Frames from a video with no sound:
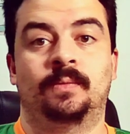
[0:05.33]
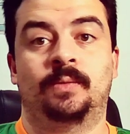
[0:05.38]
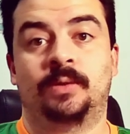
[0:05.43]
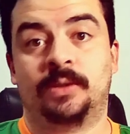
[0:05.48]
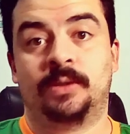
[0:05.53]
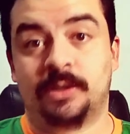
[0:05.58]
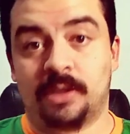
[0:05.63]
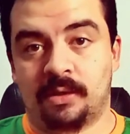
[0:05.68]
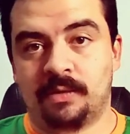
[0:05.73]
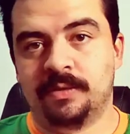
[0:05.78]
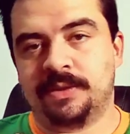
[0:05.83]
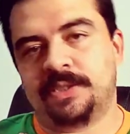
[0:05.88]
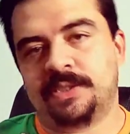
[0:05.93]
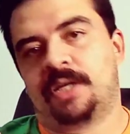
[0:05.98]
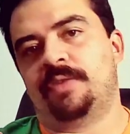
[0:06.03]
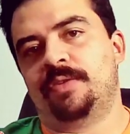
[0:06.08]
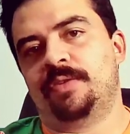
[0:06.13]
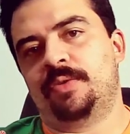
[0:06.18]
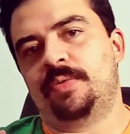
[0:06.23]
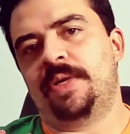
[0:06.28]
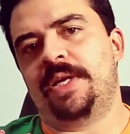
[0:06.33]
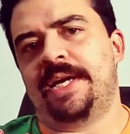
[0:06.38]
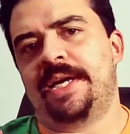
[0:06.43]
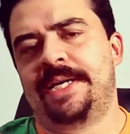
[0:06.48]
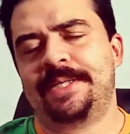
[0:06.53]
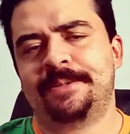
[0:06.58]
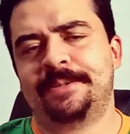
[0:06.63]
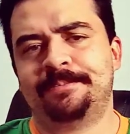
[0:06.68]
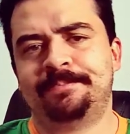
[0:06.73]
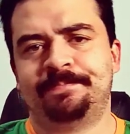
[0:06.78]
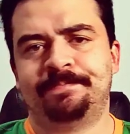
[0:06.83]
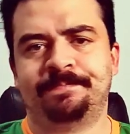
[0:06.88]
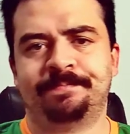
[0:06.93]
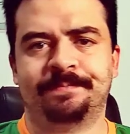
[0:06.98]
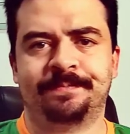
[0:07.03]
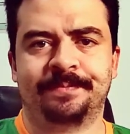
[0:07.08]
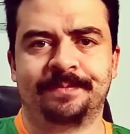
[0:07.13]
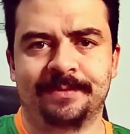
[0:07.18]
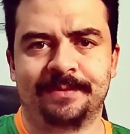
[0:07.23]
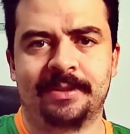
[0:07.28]
Salve, salve coelhada.
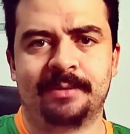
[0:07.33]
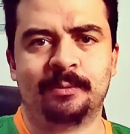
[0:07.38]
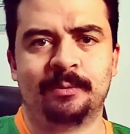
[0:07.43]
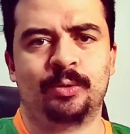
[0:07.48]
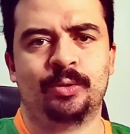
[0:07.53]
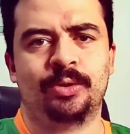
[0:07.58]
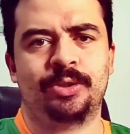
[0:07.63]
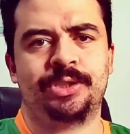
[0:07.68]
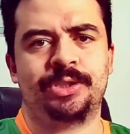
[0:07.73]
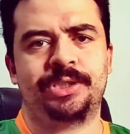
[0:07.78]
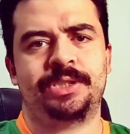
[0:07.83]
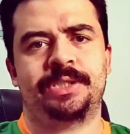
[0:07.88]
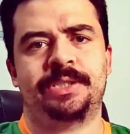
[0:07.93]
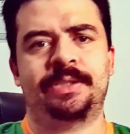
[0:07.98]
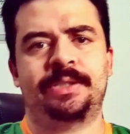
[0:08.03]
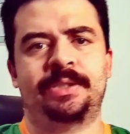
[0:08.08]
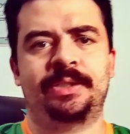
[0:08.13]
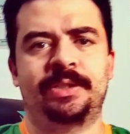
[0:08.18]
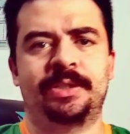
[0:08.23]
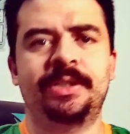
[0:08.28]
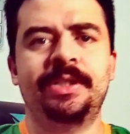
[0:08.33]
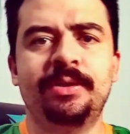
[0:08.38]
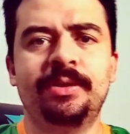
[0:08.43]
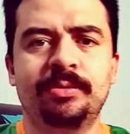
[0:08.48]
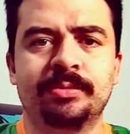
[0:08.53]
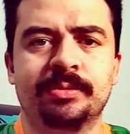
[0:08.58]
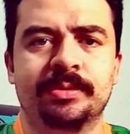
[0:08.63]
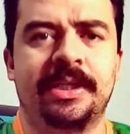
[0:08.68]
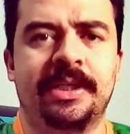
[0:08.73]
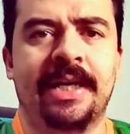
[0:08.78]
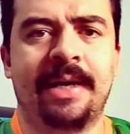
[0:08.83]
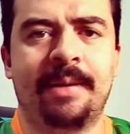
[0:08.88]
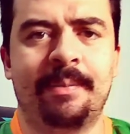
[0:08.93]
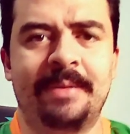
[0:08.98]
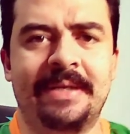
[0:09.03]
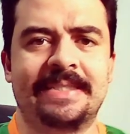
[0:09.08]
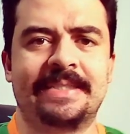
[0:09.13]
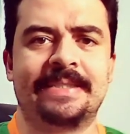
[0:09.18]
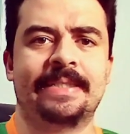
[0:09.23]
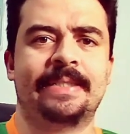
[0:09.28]
Vamos hoje em um da
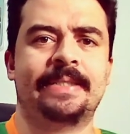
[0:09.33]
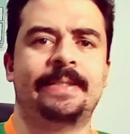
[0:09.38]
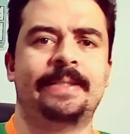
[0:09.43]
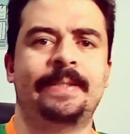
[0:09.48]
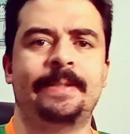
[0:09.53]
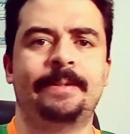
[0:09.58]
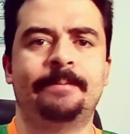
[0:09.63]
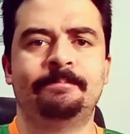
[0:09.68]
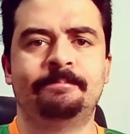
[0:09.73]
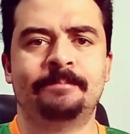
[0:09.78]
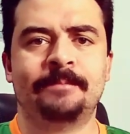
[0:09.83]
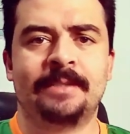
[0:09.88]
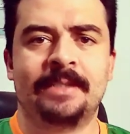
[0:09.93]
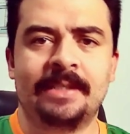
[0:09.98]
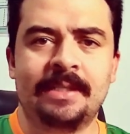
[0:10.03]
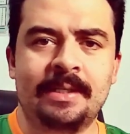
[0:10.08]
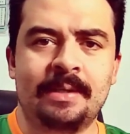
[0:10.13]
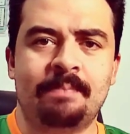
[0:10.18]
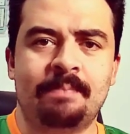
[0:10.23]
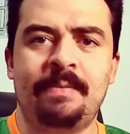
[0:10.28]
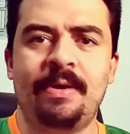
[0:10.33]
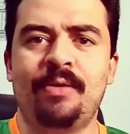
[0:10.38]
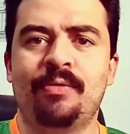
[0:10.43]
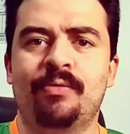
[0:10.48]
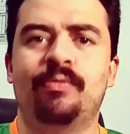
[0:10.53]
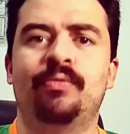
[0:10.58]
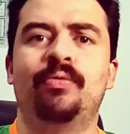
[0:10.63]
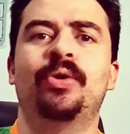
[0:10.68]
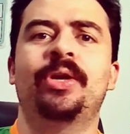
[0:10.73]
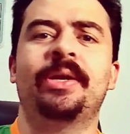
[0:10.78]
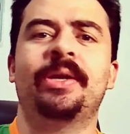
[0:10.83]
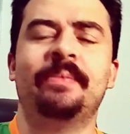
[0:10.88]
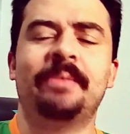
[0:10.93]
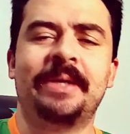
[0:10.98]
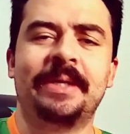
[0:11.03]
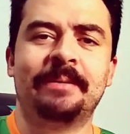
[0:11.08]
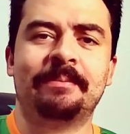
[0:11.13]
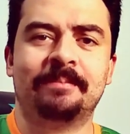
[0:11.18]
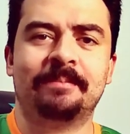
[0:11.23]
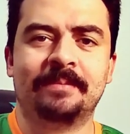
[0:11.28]
cabeça aqui, meio fúnebre,
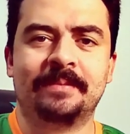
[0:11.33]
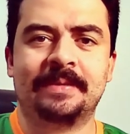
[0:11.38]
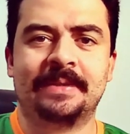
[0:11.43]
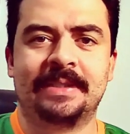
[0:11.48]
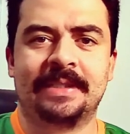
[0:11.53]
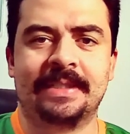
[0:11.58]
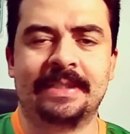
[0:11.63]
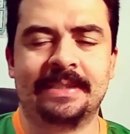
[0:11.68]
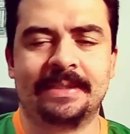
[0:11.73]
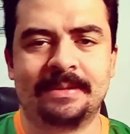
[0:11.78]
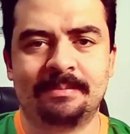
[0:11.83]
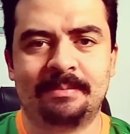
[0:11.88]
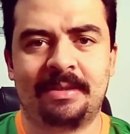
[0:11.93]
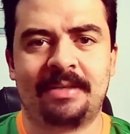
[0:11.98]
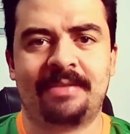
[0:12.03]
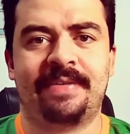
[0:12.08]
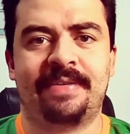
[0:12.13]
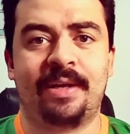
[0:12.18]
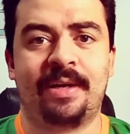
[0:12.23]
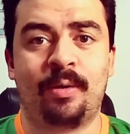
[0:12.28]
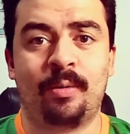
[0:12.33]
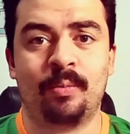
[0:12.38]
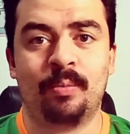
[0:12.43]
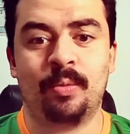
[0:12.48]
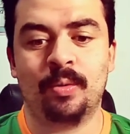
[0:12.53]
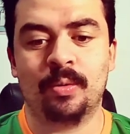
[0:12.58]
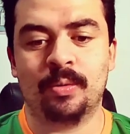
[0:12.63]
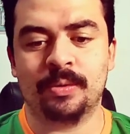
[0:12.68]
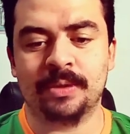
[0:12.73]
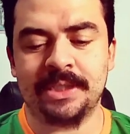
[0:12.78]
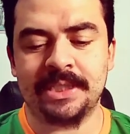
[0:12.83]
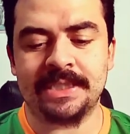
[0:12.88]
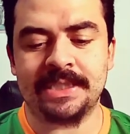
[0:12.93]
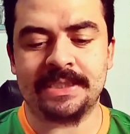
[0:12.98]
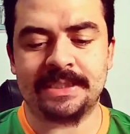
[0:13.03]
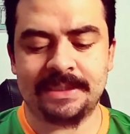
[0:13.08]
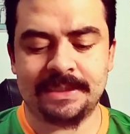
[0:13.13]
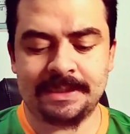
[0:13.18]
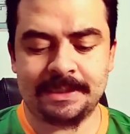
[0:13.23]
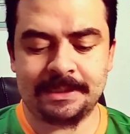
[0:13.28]
né, para falar um pouco
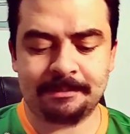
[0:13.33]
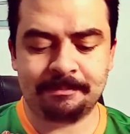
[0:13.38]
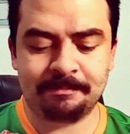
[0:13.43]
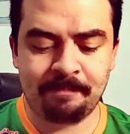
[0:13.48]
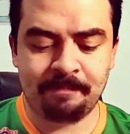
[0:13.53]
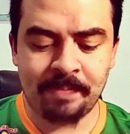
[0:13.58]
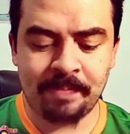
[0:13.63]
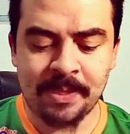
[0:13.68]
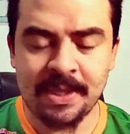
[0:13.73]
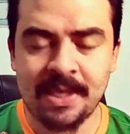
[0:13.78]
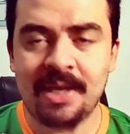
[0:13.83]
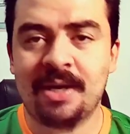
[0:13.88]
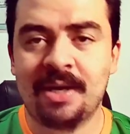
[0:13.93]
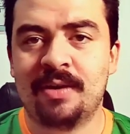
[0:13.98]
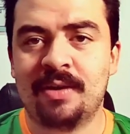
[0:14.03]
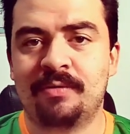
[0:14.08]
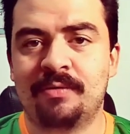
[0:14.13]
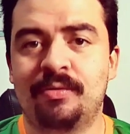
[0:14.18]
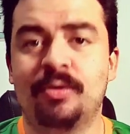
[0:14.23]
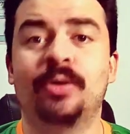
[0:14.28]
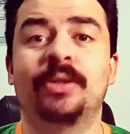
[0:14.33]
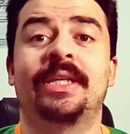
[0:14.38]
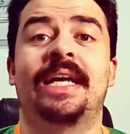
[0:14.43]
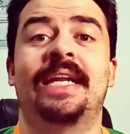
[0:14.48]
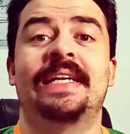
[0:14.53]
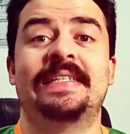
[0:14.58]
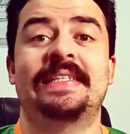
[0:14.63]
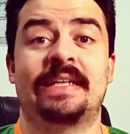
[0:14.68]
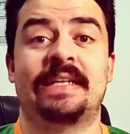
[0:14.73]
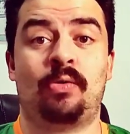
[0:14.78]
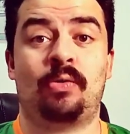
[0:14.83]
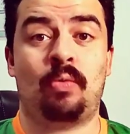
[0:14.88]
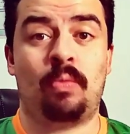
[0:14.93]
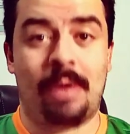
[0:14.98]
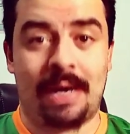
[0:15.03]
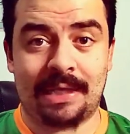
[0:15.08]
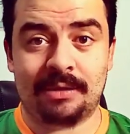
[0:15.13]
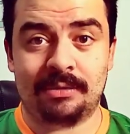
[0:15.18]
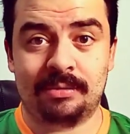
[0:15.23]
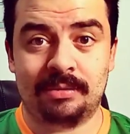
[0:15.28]
desse Fortaleza
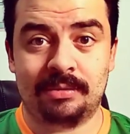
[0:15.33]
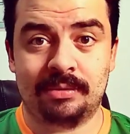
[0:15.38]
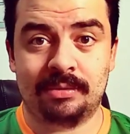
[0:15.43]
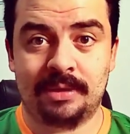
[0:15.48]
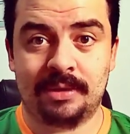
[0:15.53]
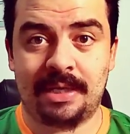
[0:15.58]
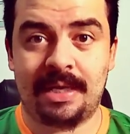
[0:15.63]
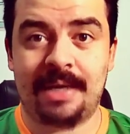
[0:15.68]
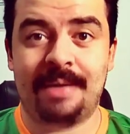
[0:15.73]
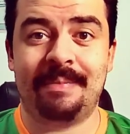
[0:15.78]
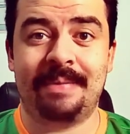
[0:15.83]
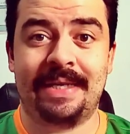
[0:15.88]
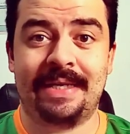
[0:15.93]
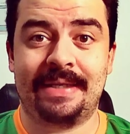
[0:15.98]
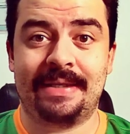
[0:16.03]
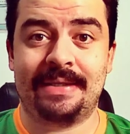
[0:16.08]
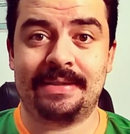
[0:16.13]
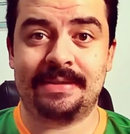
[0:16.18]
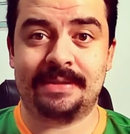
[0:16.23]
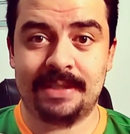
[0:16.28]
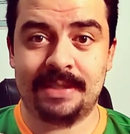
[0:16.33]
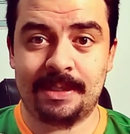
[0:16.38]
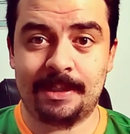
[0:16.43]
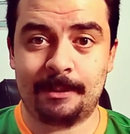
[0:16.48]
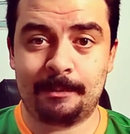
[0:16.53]
4 América 0.